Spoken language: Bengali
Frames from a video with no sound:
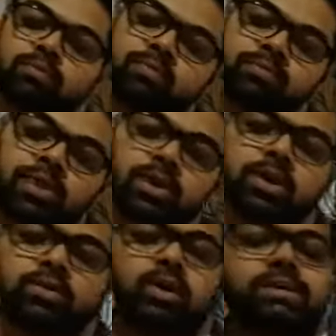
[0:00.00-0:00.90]
করব
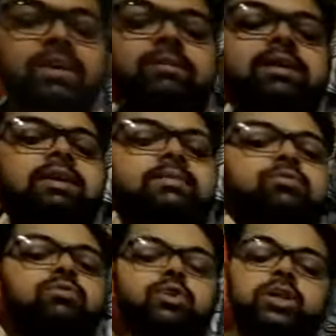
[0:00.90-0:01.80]
তো আজকের আমরা যেটা
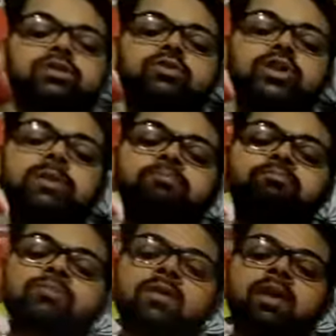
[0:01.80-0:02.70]
পড়বো সেটা হচ্ছে
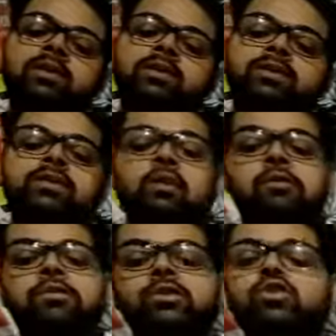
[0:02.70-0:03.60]

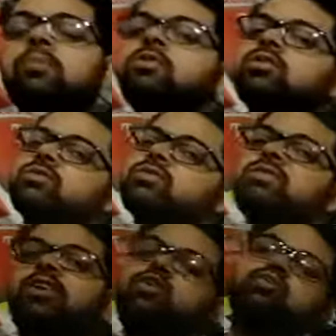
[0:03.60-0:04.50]
টম লসেস
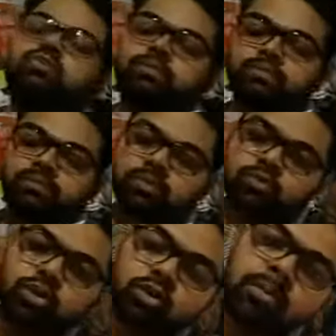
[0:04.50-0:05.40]
আর টুথ
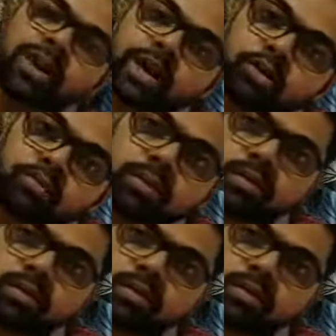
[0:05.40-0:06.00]
চলো আমরা একটু